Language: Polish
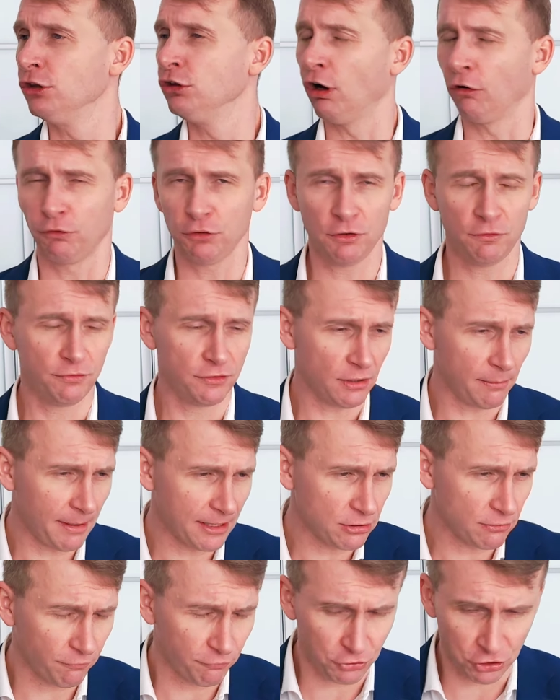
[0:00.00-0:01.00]
No i
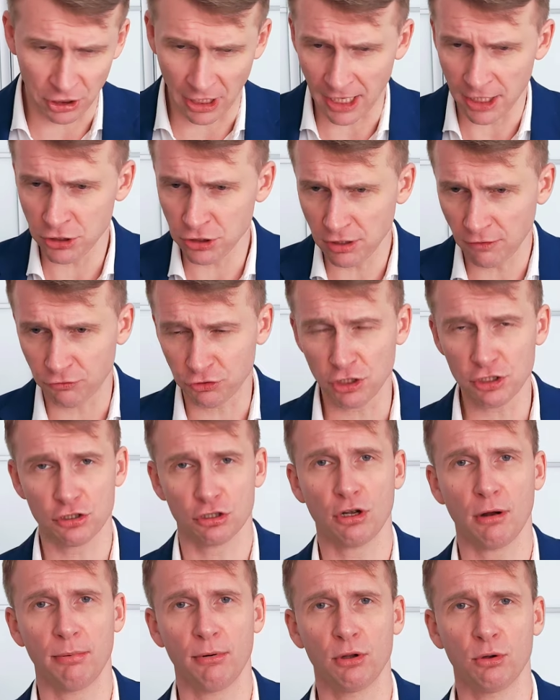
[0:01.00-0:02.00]
zobacz, wszędzie
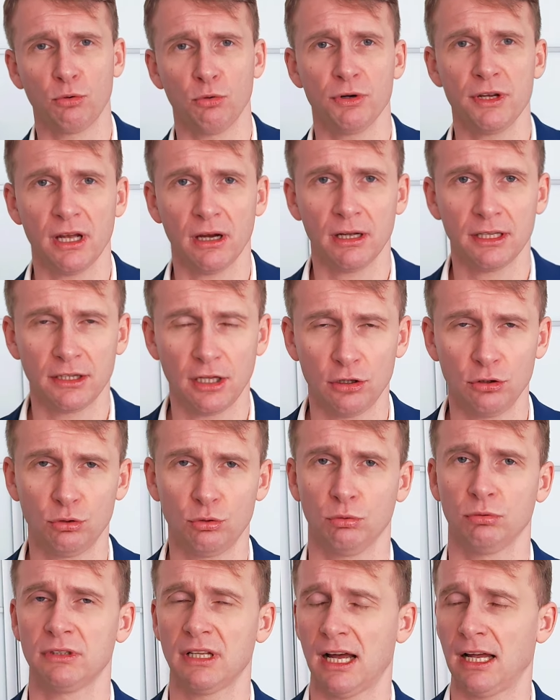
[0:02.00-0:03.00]
wszystko blokuje ten
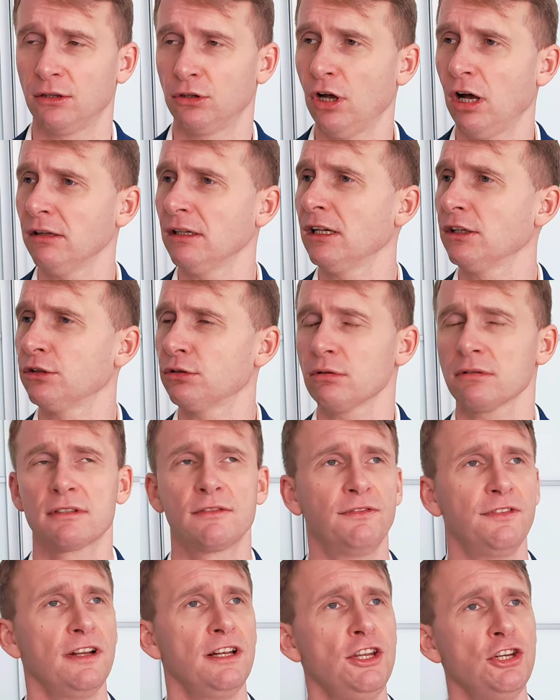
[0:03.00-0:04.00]
Duda, Donald Donald
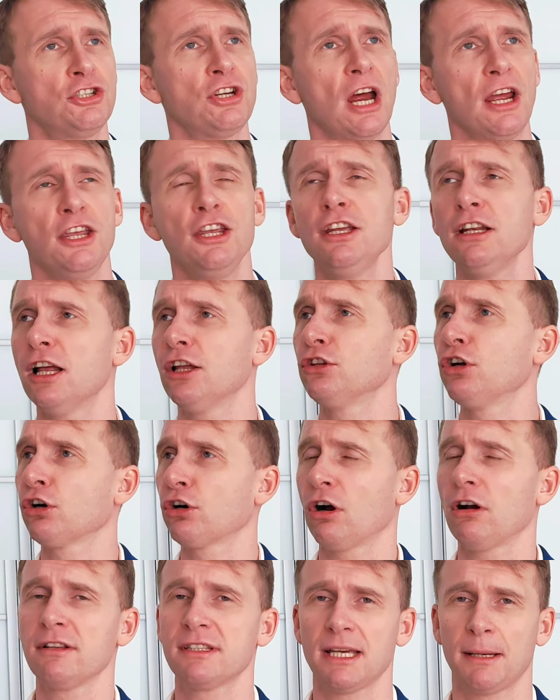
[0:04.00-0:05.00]
Tusk wylicza, ile do
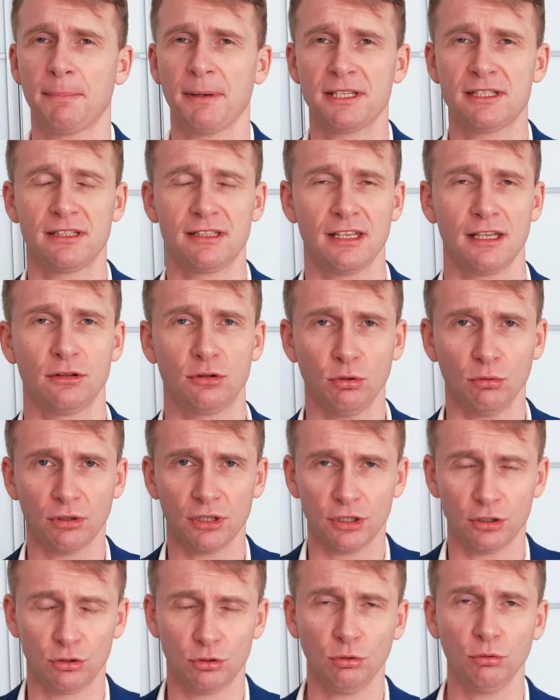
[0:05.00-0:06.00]
końca
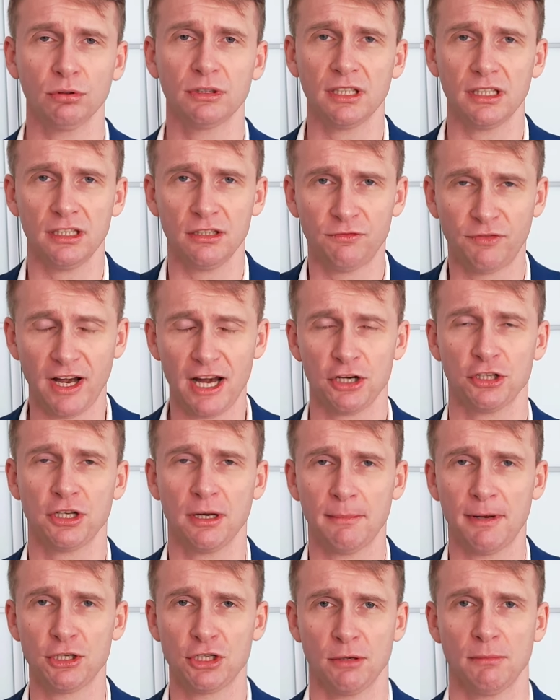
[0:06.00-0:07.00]
prezydentury Dudy i
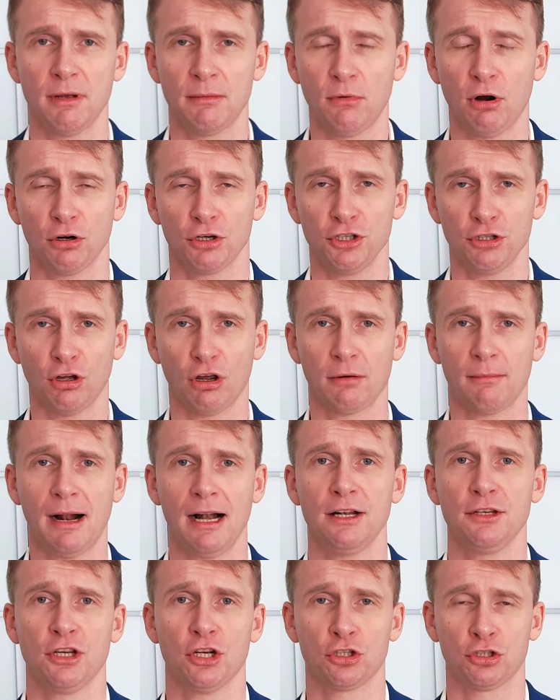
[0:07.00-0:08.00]
wreszcie będziemy mogli
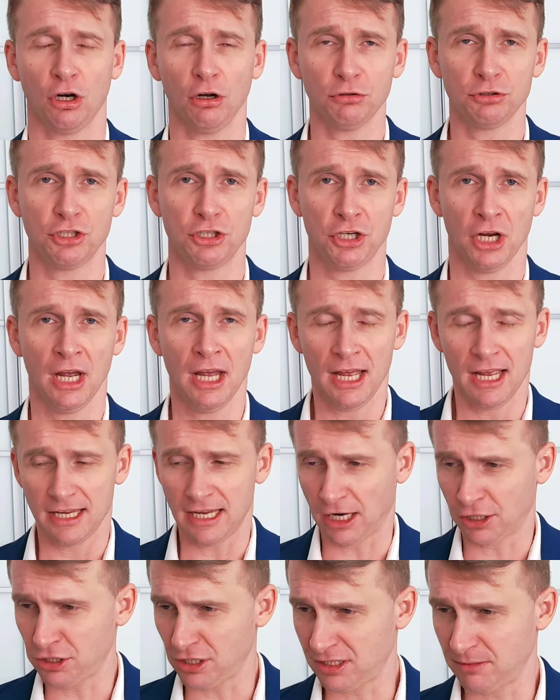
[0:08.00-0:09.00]
normalnie rządzić.
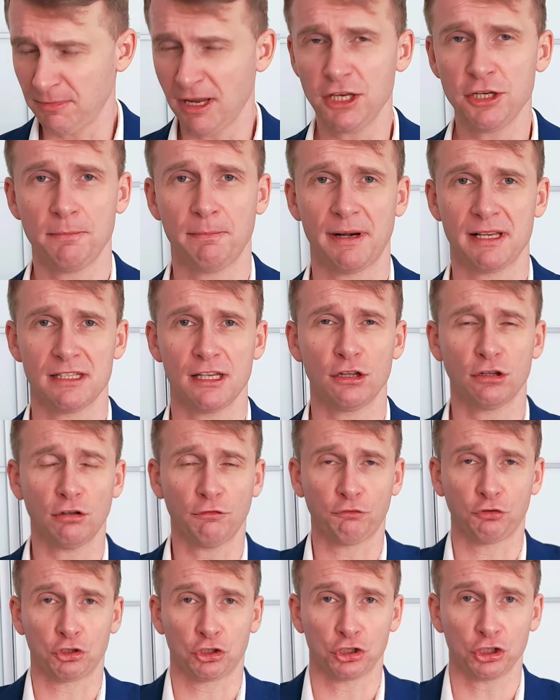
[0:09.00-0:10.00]
Jak się zmieni prezydent,
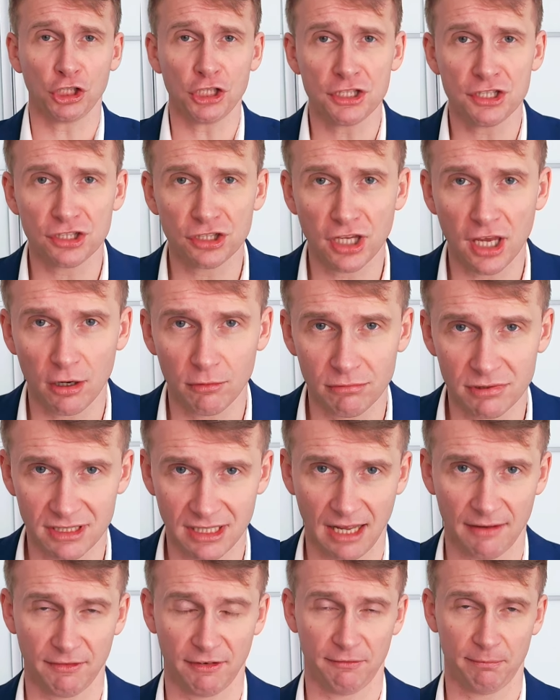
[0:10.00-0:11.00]
to wszystkie
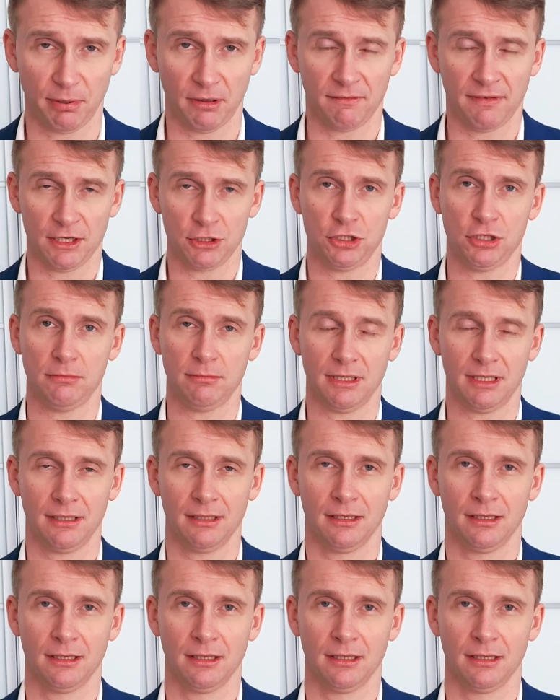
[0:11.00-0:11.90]
ustawy wprowadzimy.